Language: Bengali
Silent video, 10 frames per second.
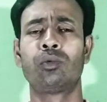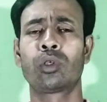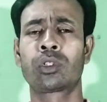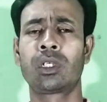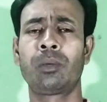
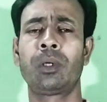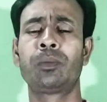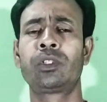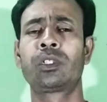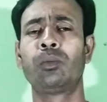দশটা বা
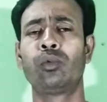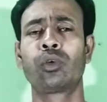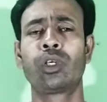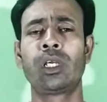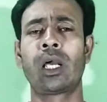বিশটা
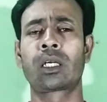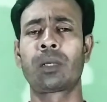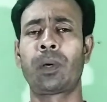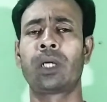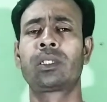মুরগি
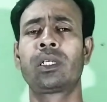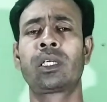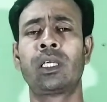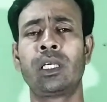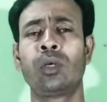একটা পাত্রে
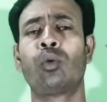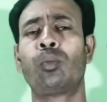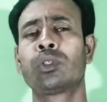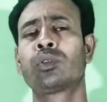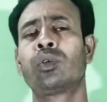খেয়ে
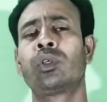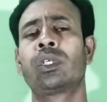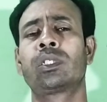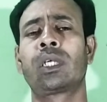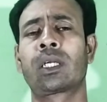অভ্যস্ত
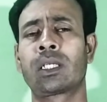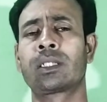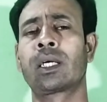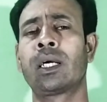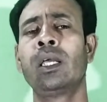হয়ে গেছে একটা
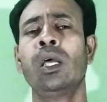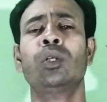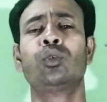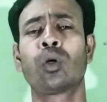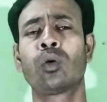জায়গায়
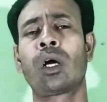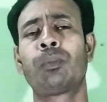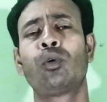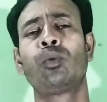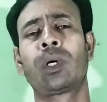যখন
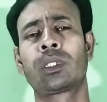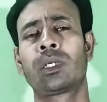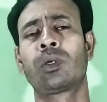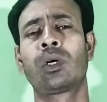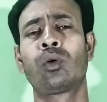আপনি ওই
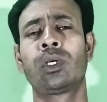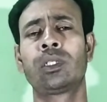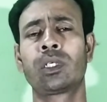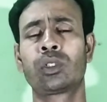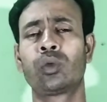পাত্রটা
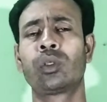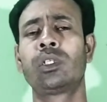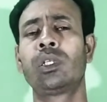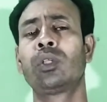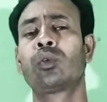ওখান থেকে
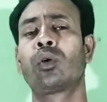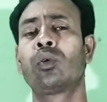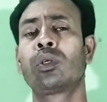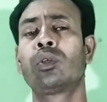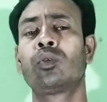সরিয়ে দিলেন
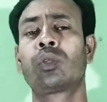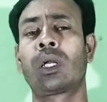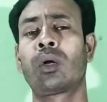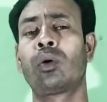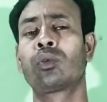তখন কিন্তু
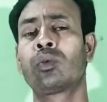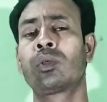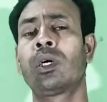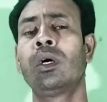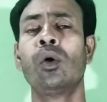তারা
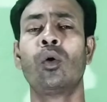অতটা